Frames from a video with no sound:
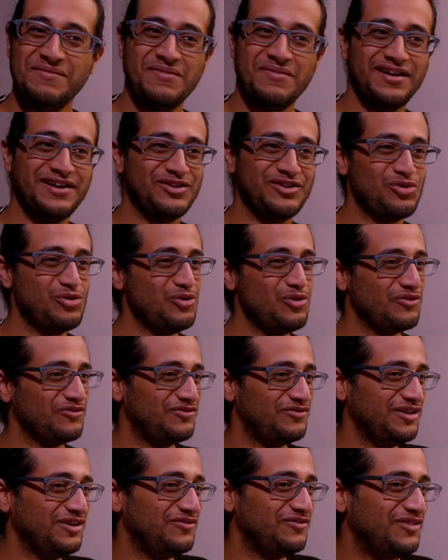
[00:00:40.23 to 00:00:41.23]
ليه ما
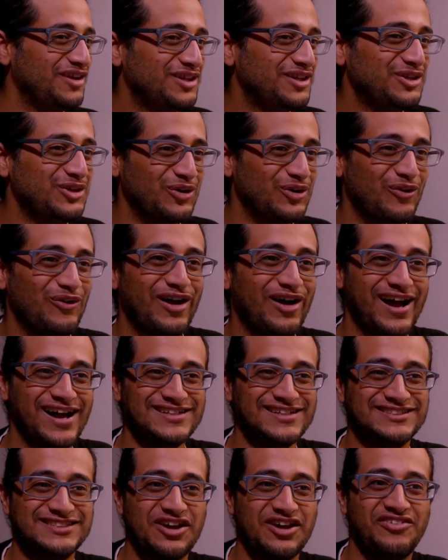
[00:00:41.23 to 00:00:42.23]
يكون في فيديو
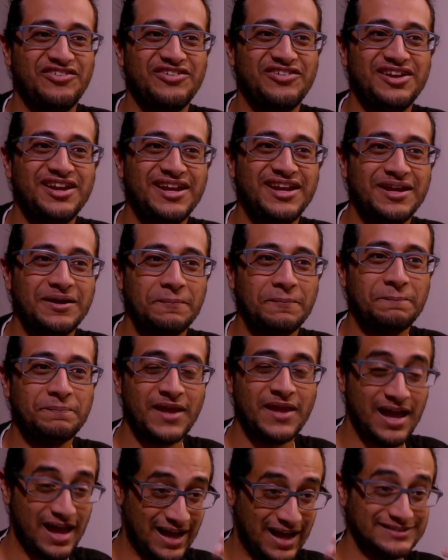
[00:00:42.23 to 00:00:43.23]
عن
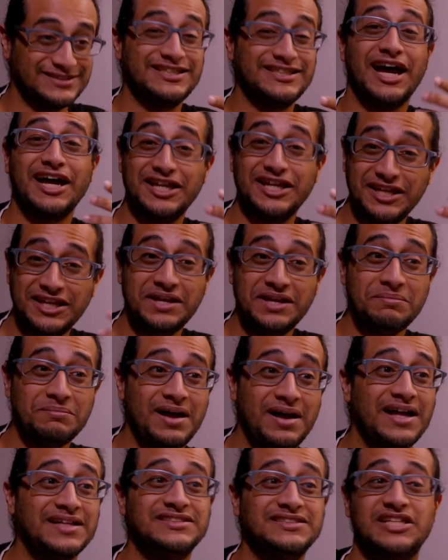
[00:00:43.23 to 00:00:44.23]
تفريم عن
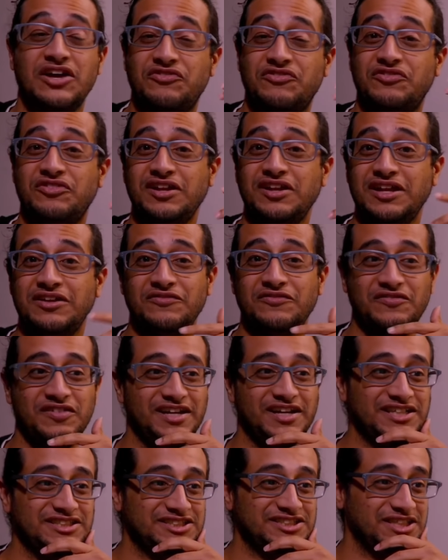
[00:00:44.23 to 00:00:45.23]
تقييم التفريم
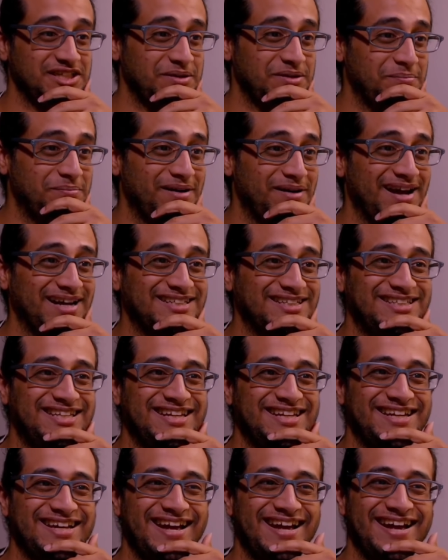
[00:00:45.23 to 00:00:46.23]
في جنشن
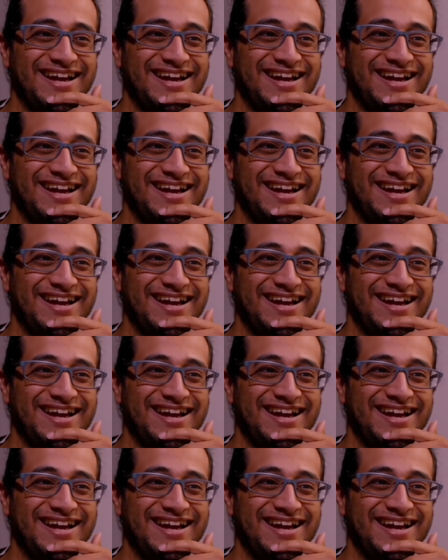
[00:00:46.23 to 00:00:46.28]
امباكت